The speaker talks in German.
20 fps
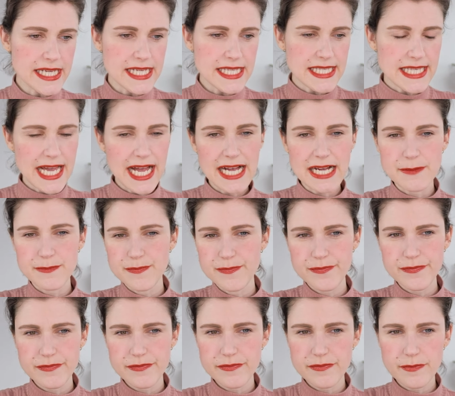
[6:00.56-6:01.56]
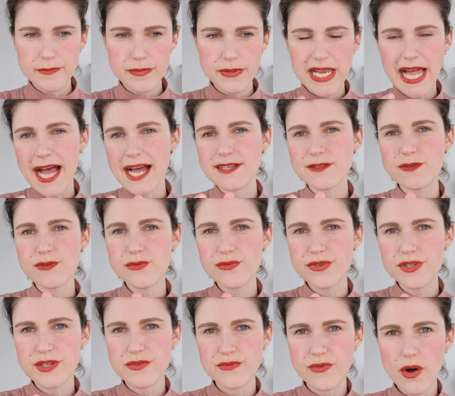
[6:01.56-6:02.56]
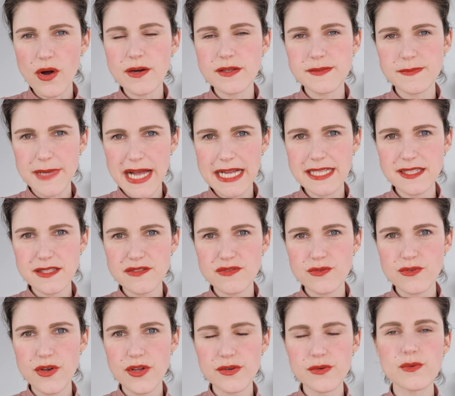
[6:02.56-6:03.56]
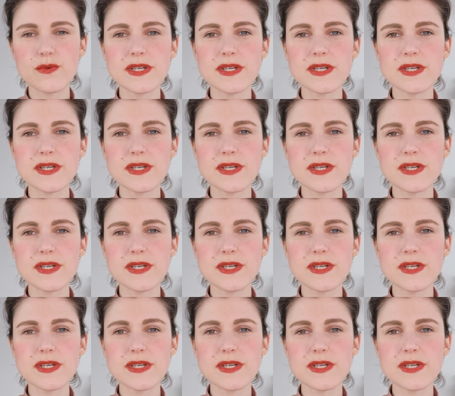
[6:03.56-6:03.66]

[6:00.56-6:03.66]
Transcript: ja, Planung für die Woche machen zu können,